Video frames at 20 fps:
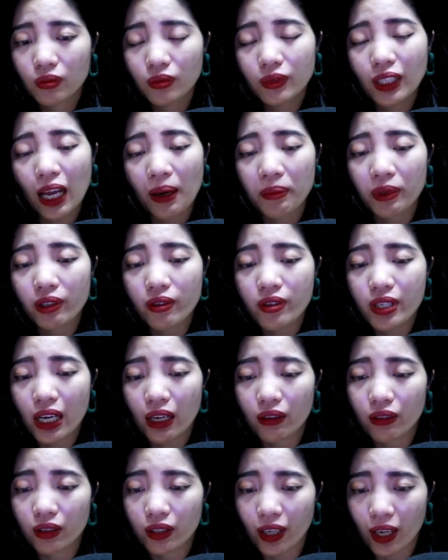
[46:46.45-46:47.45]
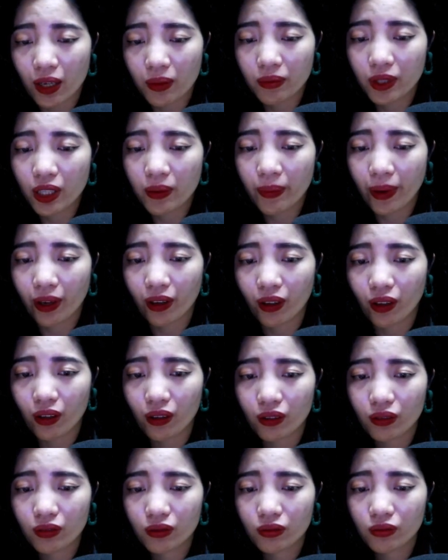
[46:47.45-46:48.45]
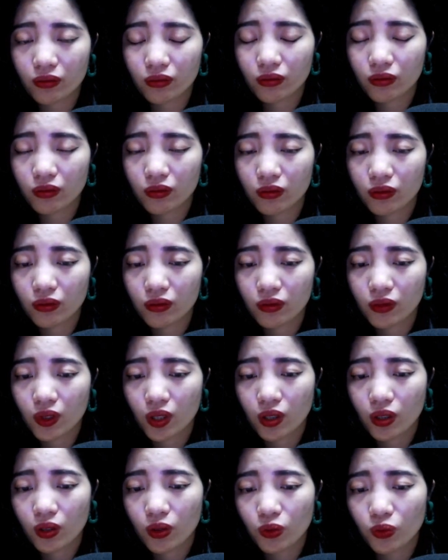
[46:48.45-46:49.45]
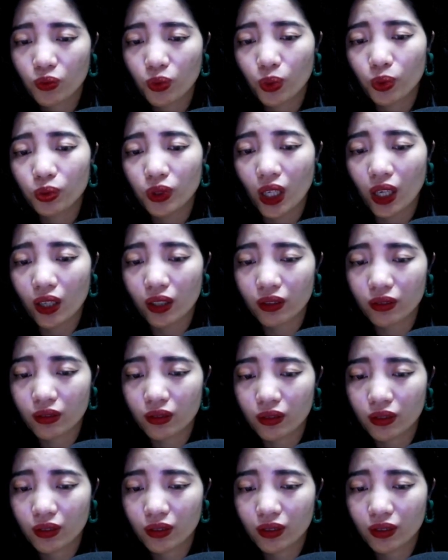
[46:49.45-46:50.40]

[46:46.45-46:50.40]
Làm ơn trả lời em đi mà. Vũ thần.